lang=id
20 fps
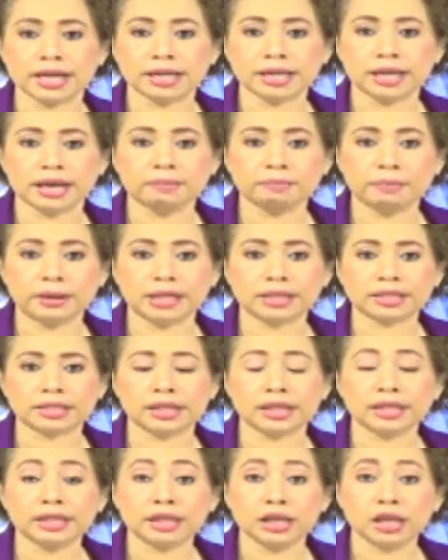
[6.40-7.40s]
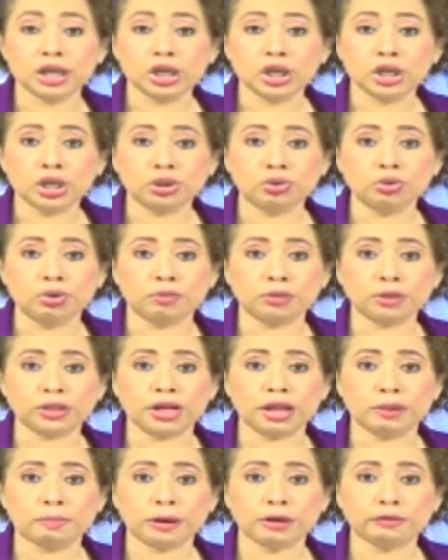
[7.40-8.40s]
Jaya pada Senin 28
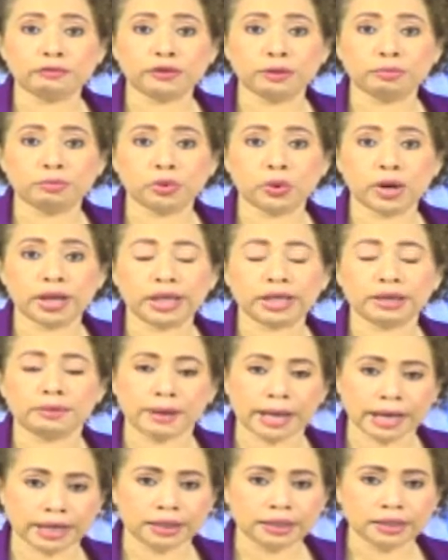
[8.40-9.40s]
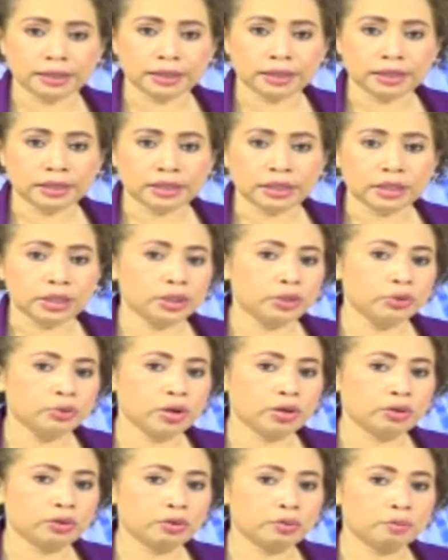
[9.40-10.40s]
Februari kemarin.
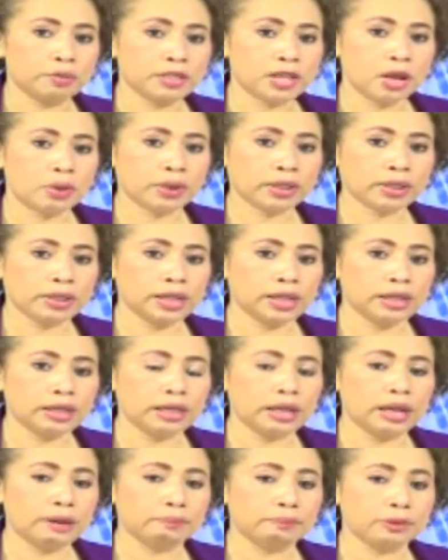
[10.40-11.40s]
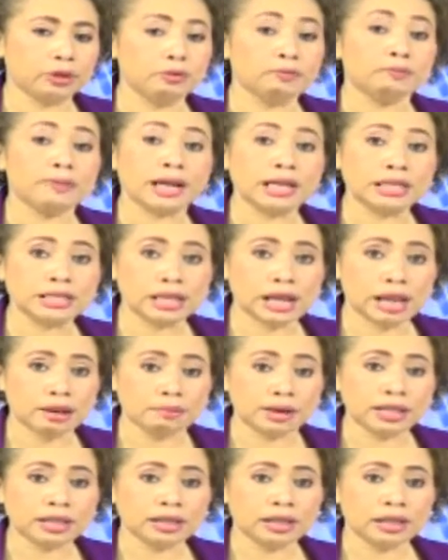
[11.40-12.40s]
Dua kru pesawat dan enam penumpang
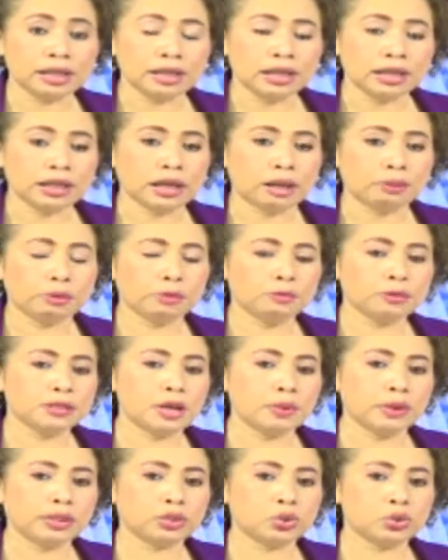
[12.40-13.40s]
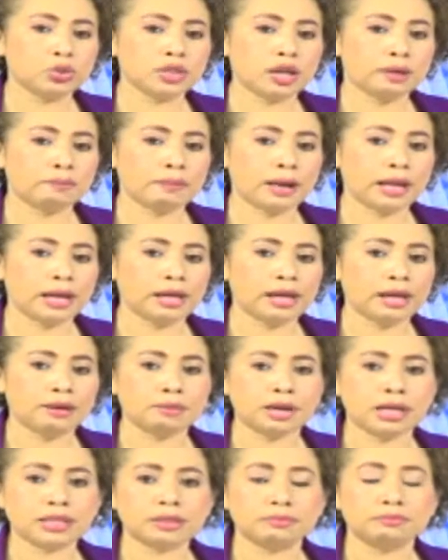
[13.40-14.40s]
selamat, namun pesawat rusak parah dan
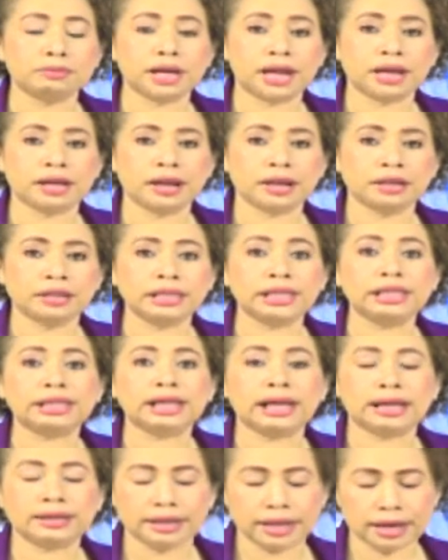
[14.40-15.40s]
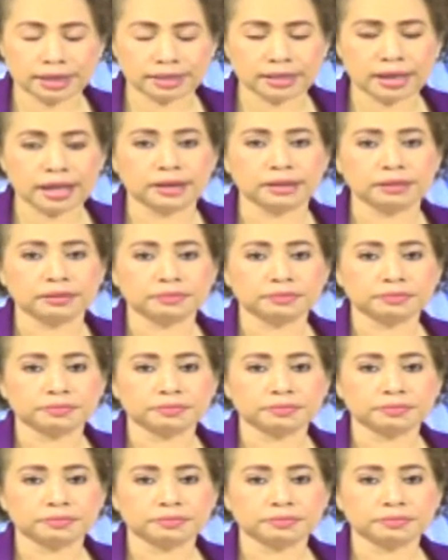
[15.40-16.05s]
masih berada di landasan.